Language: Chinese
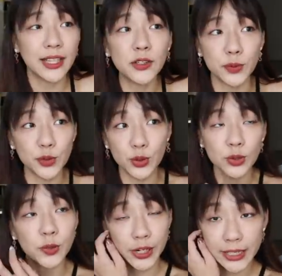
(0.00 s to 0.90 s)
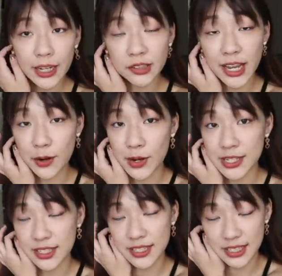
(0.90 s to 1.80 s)
但我必须说，我回到台
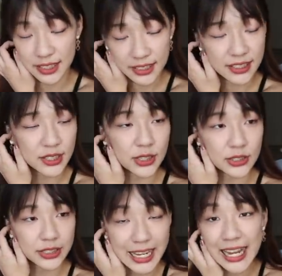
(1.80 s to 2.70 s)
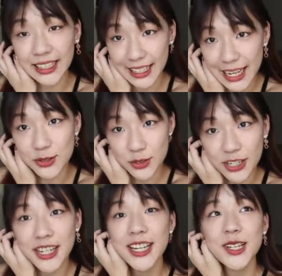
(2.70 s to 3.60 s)
湾是真的有家的感觉。